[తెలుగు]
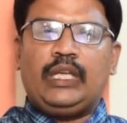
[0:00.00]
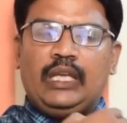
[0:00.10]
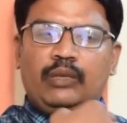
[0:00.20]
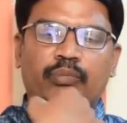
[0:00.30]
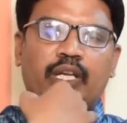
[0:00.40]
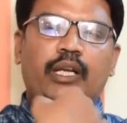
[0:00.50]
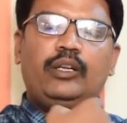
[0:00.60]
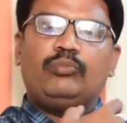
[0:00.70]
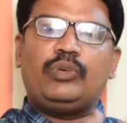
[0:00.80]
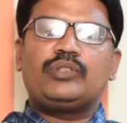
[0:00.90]
ఈ
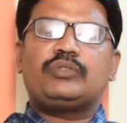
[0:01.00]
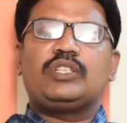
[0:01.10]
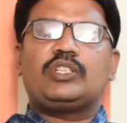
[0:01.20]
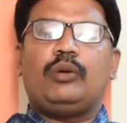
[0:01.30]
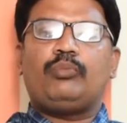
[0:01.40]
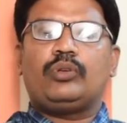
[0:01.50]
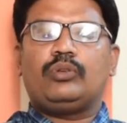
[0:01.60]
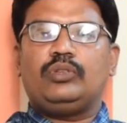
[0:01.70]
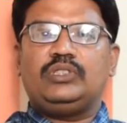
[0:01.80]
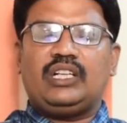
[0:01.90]
బియర్డ్ మౌస్టేజ్
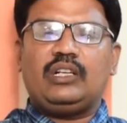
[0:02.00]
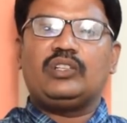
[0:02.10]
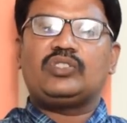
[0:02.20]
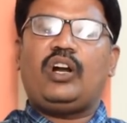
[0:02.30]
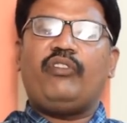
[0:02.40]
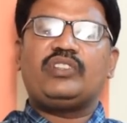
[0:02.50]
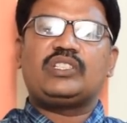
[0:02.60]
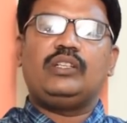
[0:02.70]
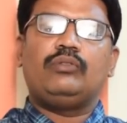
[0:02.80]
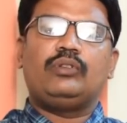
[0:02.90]
రాకపోవటం జనరల్గా సాఫ్ట్
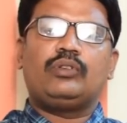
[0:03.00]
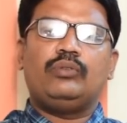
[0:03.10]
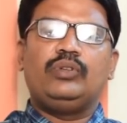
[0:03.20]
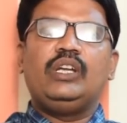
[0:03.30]
స్కిన్ ఉండటం